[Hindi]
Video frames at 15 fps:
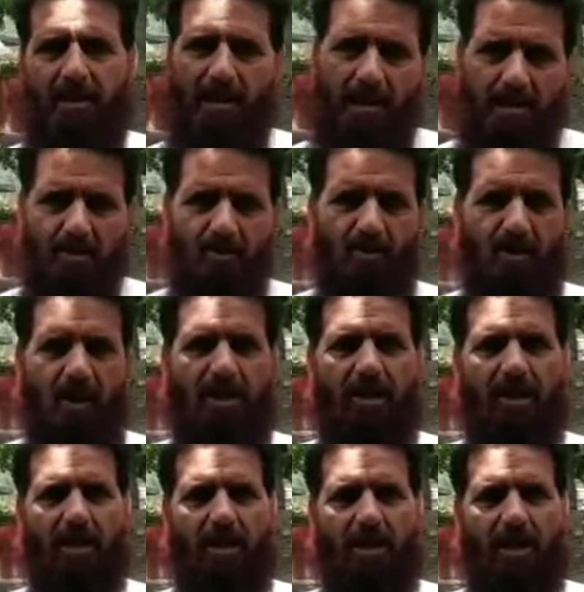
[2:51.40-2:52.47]
नहीं सुनी
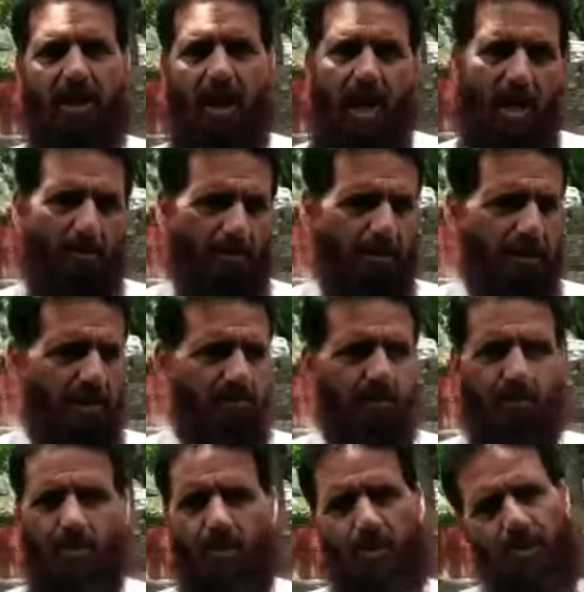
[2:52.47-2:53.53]
गई हम
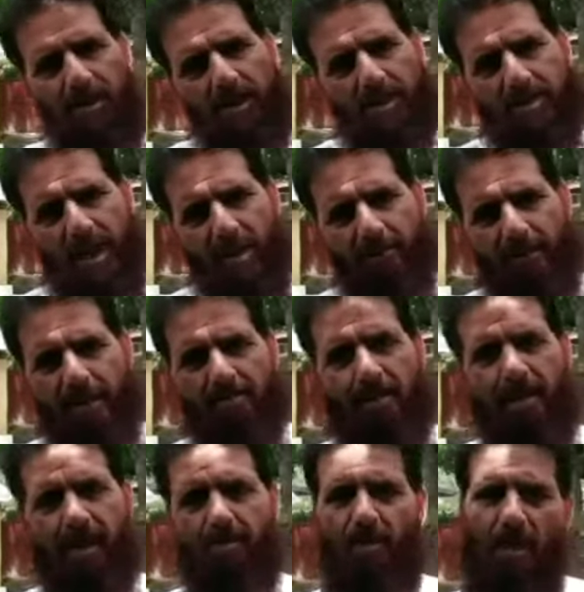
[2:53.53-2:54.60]
गरीबों को कोई इंसाफ नहीं
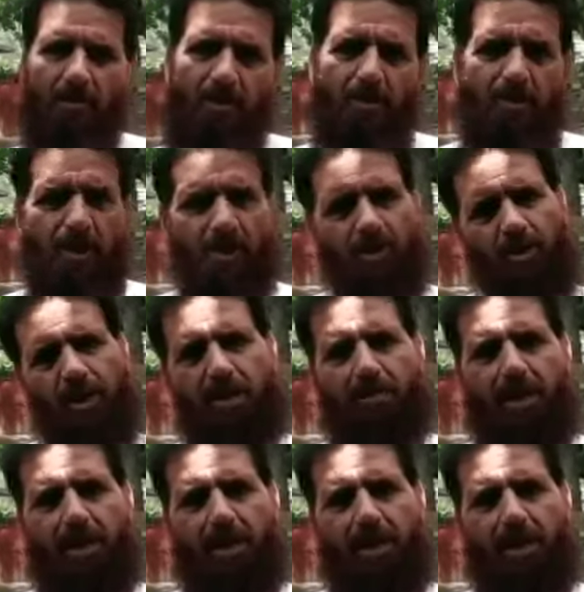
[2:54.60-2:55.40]
मिला तो हम यूटी को क्या